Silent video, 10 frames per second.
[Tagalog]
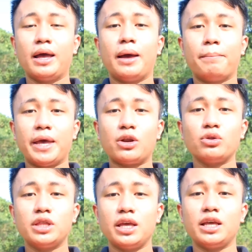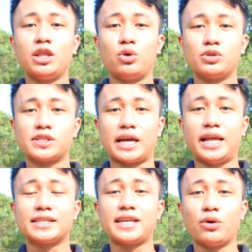meron ding inilungsad ang
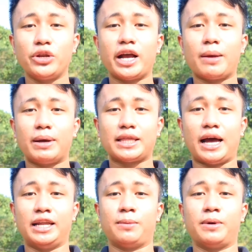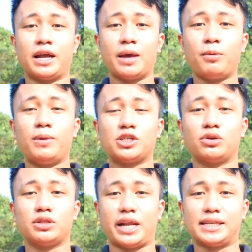Sangguniang Kabataan ng Barangay Poblasyon
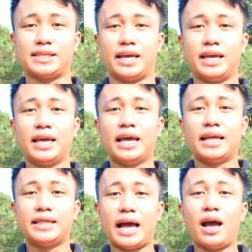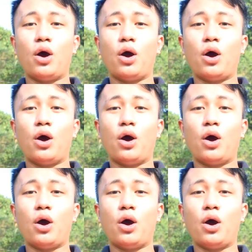13 na